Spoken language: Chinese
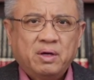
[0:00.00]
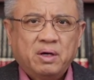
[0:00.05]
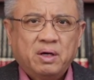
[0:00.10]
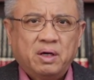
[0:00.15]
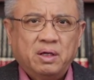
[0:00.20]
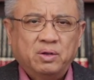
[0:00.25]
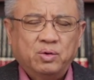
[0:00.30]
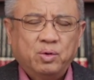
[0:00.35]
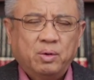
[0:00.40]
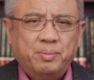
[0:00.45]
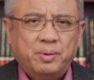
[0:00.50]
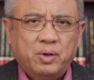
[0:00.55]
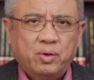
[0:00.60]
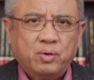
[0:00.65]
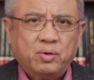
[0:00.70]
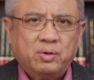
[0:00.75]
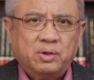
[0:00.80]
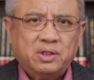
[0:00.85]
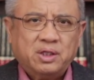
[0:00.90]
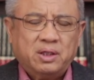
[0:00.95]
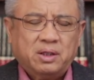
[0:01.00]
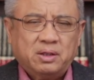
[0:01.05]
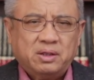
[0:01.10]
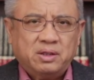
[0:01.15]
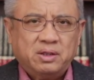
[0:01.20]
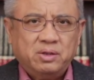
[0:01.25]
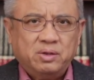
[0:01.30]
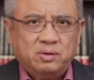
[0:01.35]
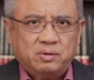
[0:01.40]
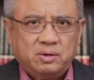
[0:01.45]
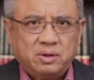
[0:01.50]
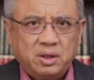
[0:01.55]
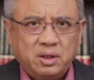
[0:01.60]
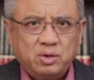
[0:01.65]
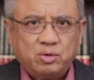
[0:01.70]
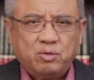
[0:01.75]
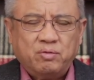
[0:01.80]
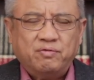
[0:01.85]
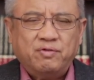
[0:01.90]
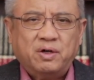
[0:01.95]
很多北约国家呢是用这
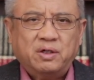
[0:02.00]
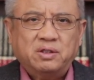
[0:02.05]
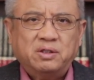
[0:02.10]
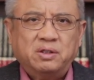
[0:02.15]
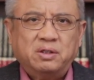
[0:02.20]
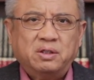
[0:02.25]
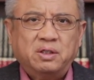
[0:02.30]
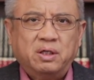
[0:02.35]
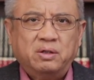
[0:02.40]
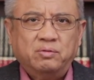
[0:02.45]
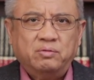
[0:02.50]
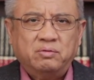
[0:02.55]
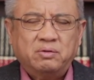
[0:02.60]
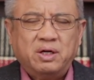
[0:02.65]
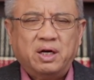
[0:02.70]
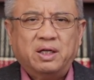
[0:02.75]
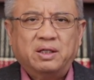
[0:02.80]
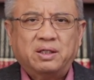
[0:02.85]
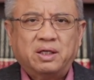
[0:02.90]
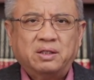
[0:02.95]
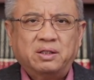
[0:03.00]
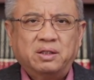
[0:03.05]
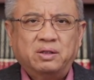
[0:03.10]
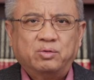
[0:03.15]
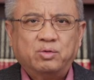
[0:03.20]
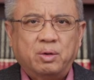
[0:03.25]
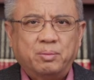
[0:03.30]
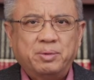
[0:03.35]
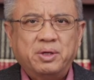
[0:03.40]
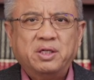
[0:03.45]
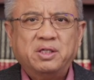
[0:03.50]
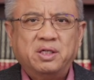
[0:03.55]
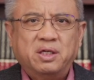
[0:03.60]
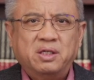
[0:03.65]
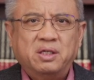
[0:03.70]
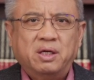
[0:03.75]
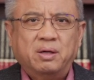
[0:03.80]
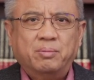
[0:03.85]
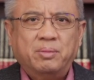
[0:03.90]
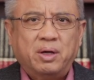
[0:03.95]
种方式跟乌克兰达成双边协
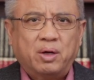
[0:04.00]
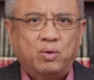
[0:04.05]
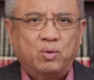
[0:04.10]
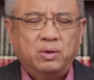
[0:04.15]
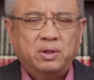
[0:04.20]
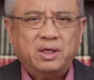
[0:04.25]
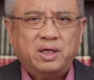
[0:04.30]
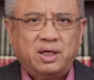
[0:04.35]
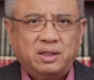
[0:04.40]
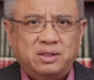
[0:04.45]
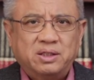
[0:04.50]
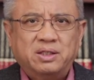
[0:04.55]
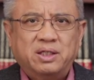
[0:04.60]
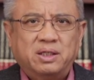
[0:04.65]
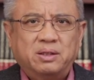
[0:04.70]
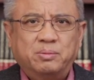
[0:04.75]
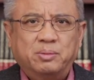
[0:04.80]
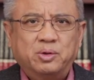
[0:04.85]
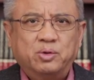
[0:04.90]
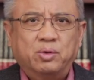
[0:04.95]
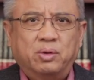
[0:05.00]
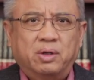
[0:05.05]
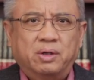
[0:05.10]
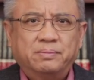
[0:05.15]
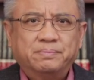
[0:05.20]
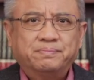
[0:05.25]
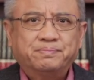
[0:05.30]
议，美国呢也正在这么做。